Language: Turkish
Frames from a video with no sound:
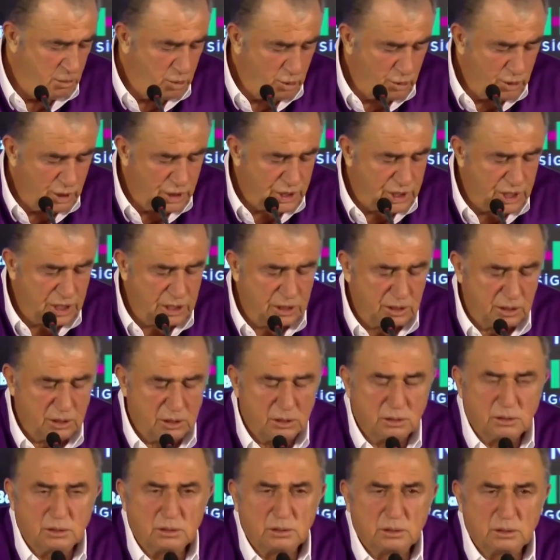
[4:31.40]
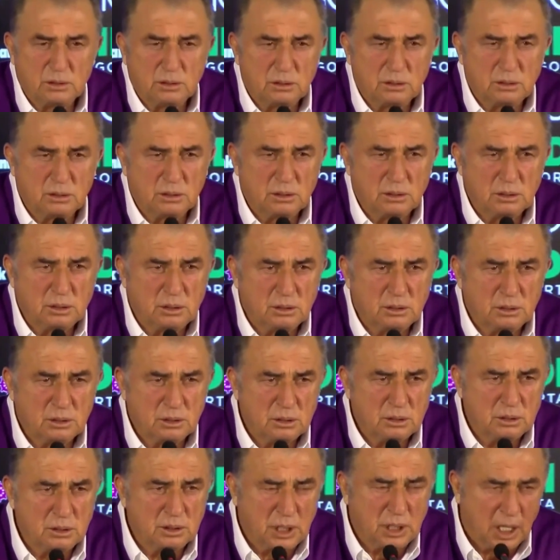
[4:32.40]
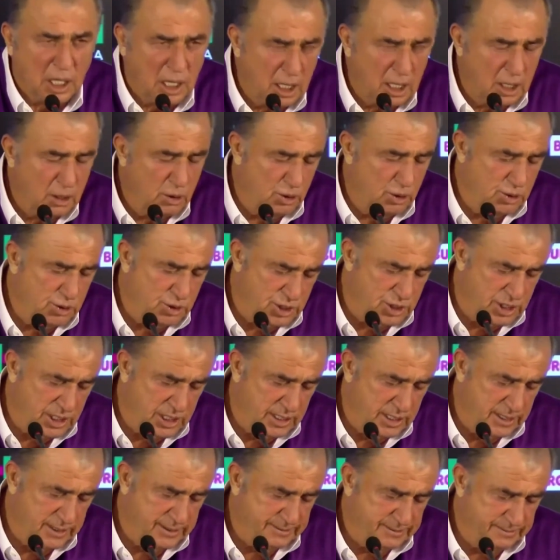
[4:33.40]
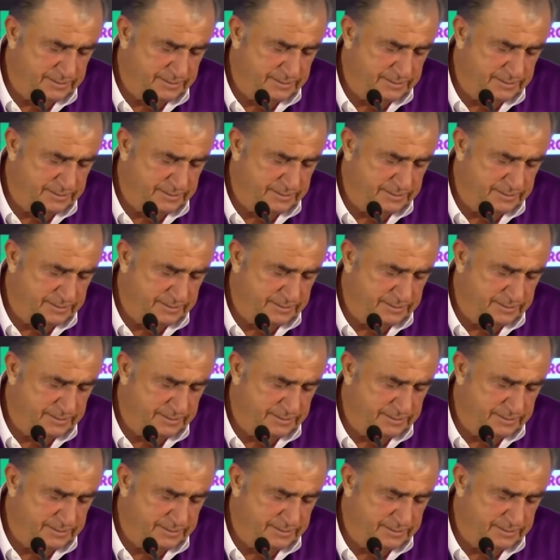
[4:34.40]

Bunun için daha önce